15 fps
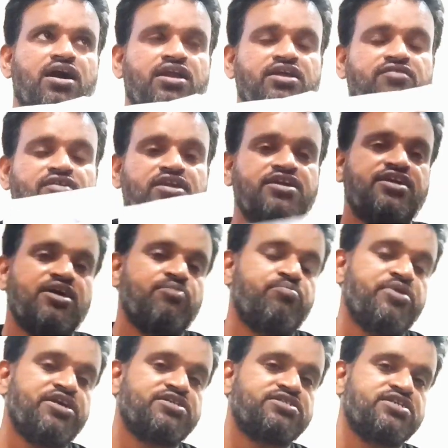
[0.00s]
आने वाले टाइम
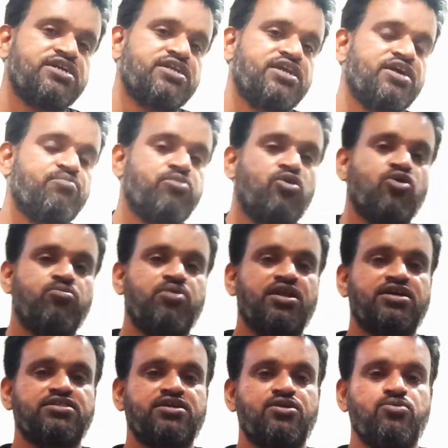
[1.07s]
पे एक से एक नए ब्लॉग
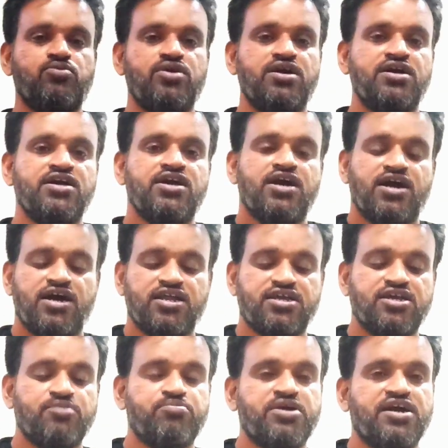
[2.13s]
बनाता रहूँगा और
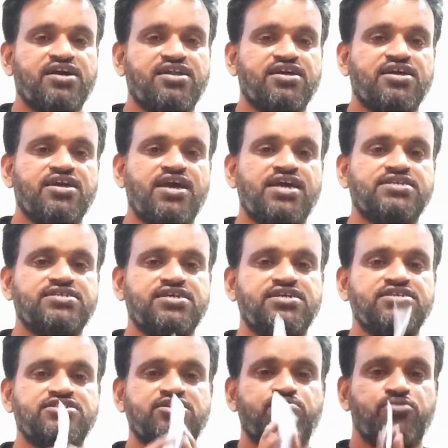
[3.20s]
कृपया करके ऐसा
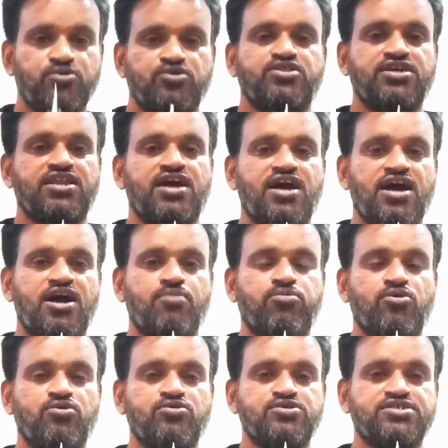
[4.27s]
ही सपोर्ट देना आप
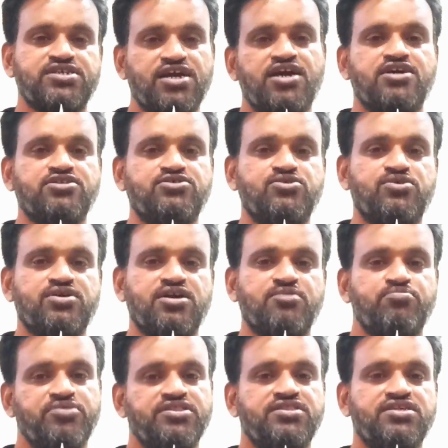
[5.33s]
लोगों से हाथ जोड़कर
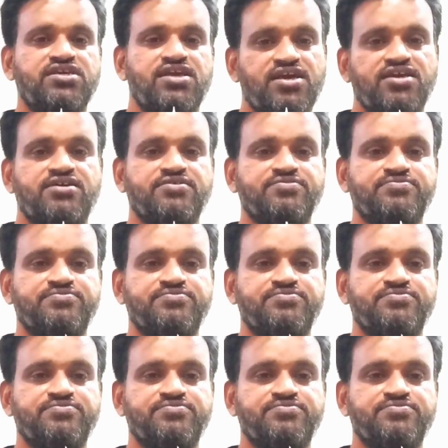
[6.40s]
विनती है